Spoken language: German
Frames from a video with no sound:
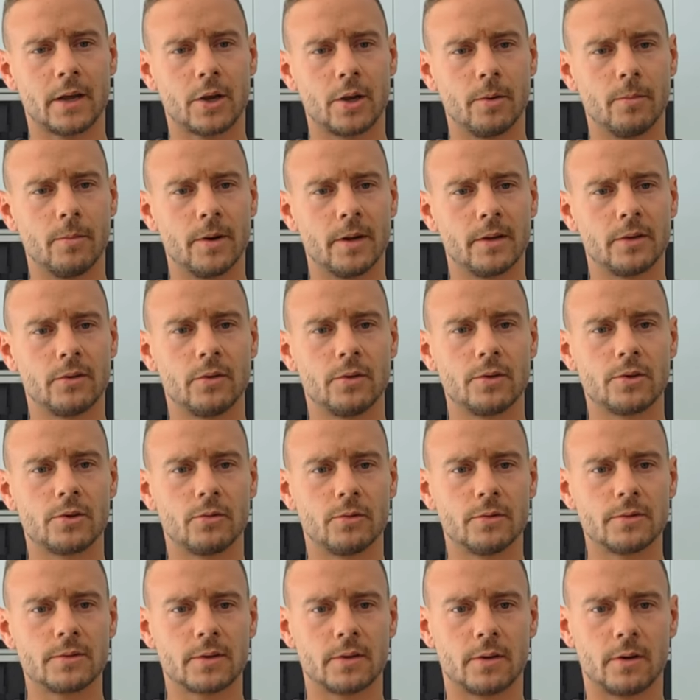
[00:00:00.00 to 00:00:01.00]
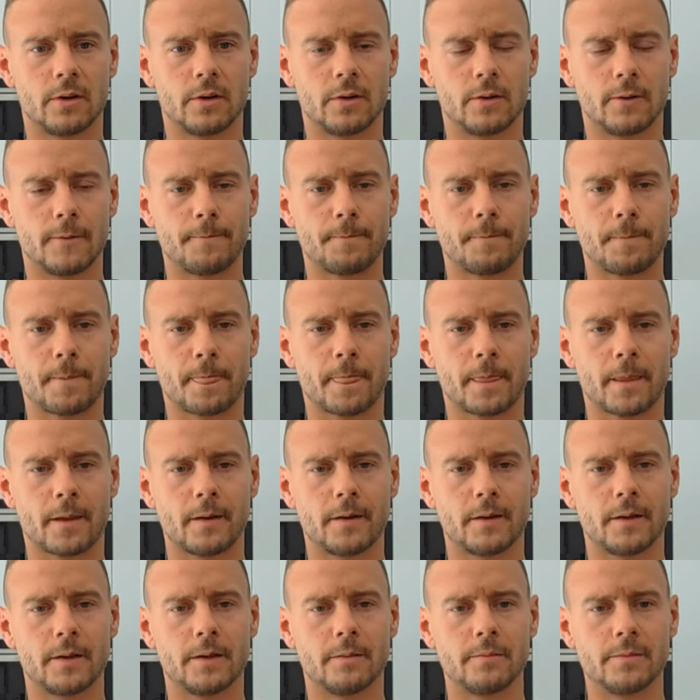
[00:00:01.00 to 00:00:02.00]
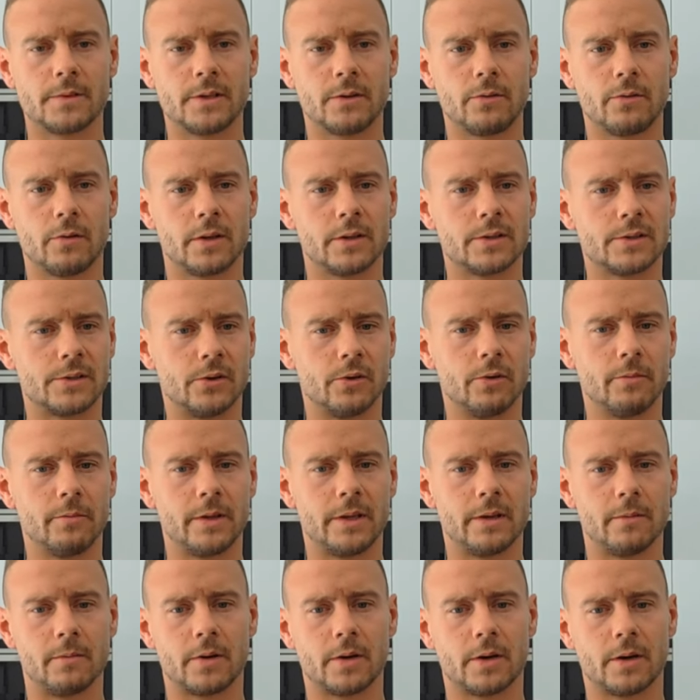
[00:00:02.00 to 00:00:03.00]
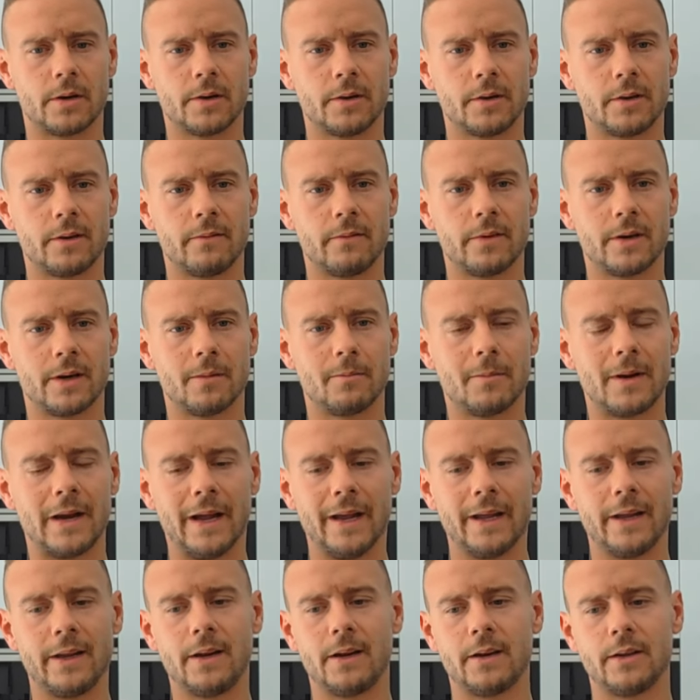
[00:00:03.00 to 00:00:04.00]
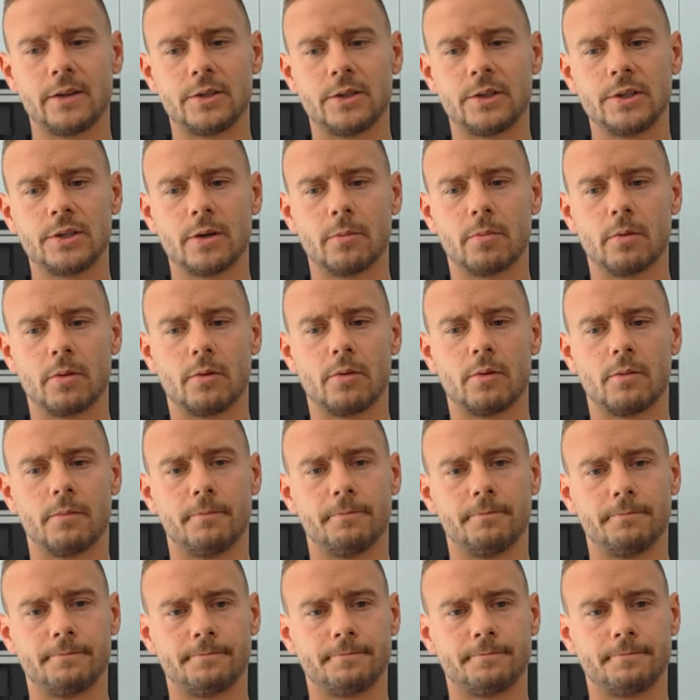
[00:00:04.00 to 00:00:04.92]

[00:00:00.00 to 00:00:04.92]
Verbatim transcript: können wir natürlich in unserer ähm, Situation mit dem Kader, den wir haben, eigentlich nicht gebrauchen.